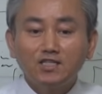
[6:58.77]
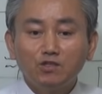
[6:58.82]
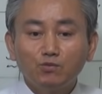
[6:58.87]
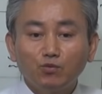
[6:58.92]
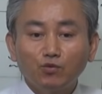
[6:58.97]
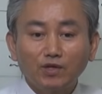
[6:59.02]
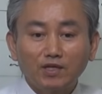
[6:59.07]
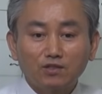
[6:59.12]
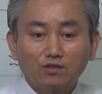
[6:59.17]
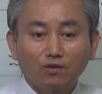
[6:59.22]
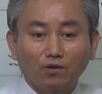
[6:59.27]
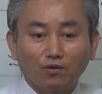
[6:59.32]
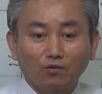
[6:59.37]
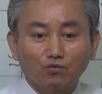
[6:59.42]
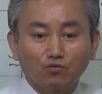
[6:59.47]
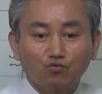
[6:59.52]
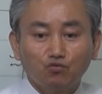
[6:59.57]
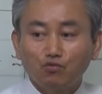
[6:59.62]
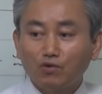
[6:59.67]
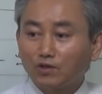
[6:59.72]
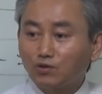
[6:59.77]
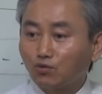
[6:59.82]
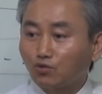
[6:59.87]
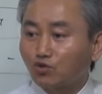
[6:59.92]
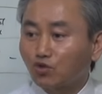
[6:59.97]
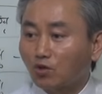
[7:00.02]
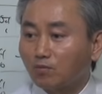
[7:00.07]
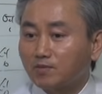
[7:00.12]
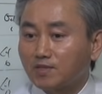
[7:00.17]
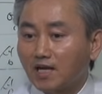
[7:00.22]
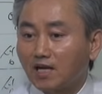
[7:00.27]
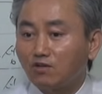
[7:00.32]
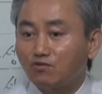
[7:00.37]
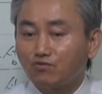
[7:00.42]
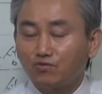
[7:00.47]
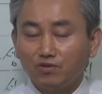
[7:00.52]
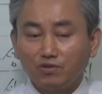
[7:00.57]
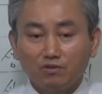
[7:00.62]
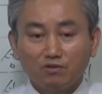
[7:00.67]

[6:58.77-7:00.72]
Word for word: 지붕에서 두 가족처럼 살 수